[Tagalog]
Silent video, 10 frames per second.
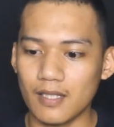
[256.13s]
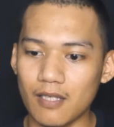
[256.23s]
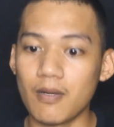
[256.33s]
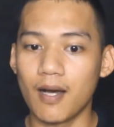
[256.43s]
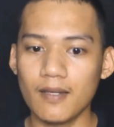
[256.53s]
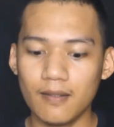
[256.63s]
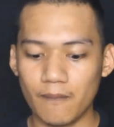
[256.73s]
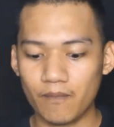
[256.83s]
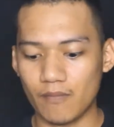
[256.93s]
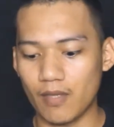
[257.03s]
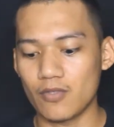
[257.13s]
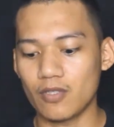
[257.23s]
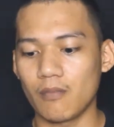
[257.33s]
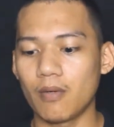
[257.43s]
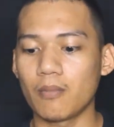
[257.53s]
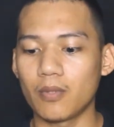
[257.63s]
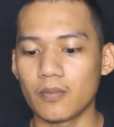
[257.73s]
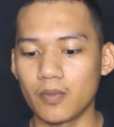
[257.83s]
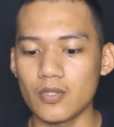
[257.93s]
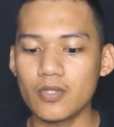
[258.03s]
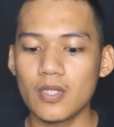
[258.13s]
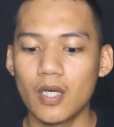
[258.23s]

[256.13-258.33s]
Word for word: iba meron siyang ibang purpose.